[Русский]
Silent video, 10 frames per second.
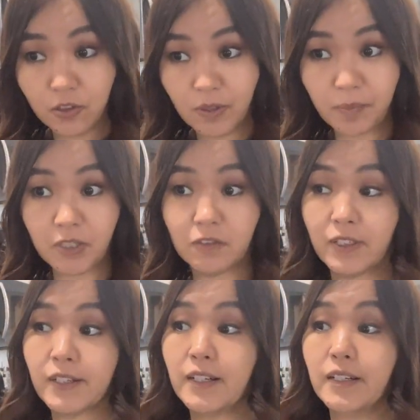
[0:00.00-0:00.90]

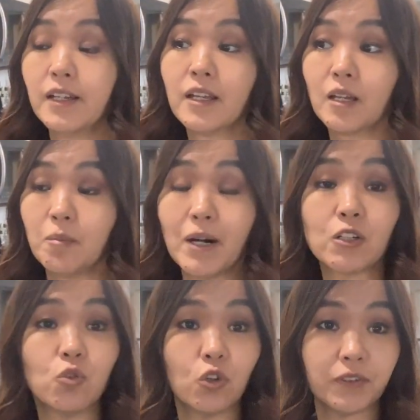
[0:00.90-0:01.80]
Во-первых, а,
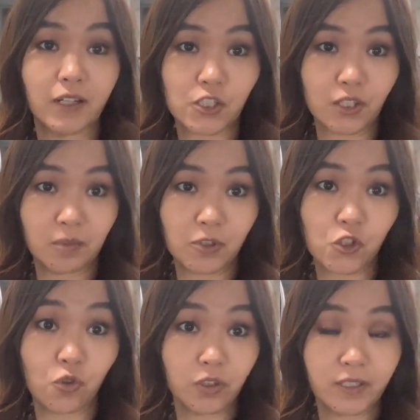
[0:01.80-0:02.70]
морковь должна быть
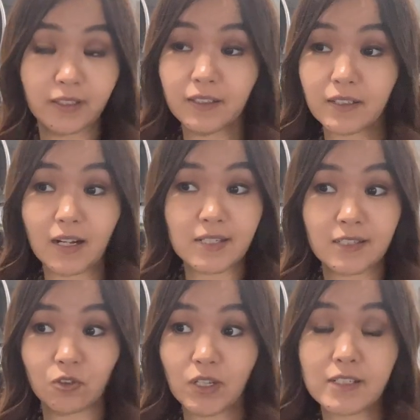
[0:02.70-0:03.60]
желтая, не
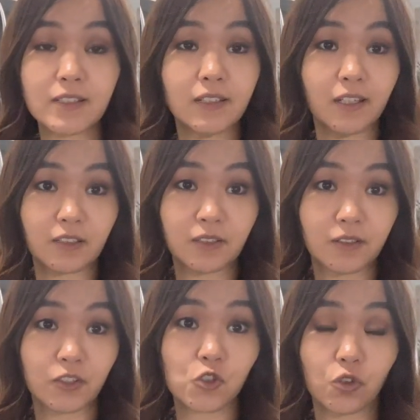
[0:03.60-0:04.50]
красная. У нас нет
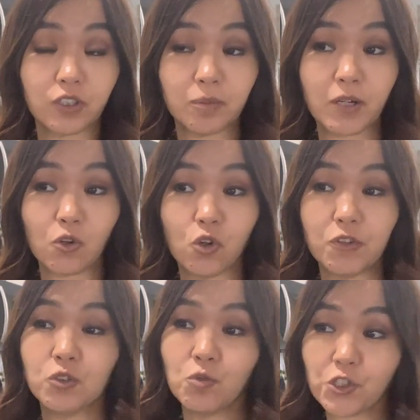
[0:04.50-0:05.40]
желтой моркови,
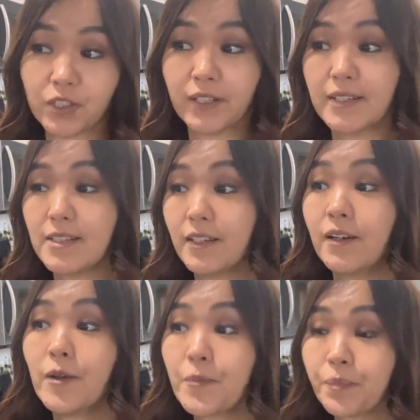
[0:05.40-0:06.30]
но ну, можно найти.
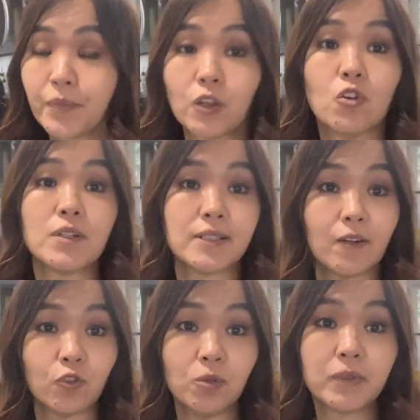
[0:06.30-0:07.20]
Но в
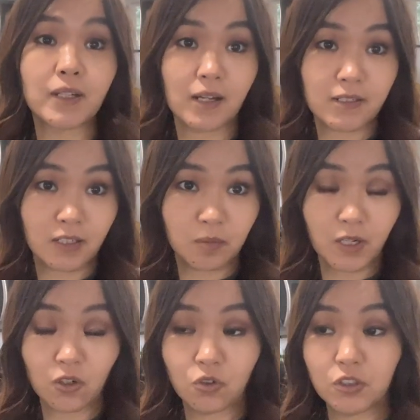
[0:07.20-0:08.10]
основном красная
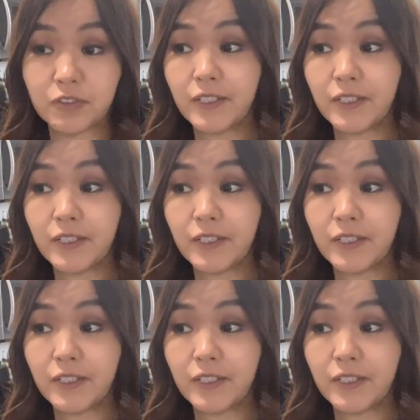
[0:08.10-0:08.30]
морковь.